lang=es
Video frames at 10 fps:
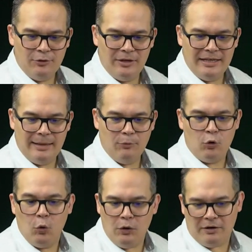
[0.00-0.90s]
yo le llamo
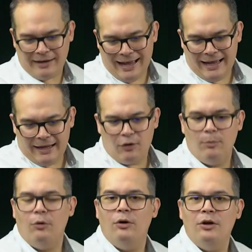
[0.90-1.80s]
cooler, caja,
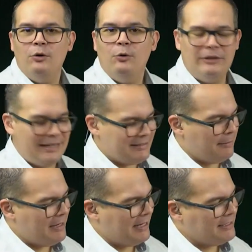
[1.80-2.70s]
como ustedes
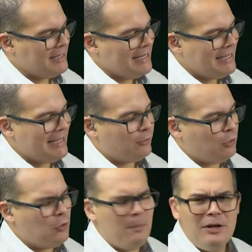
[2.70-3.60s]
sabrán. Y esto
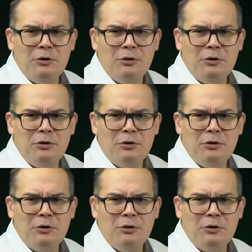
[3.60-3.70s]
lo compré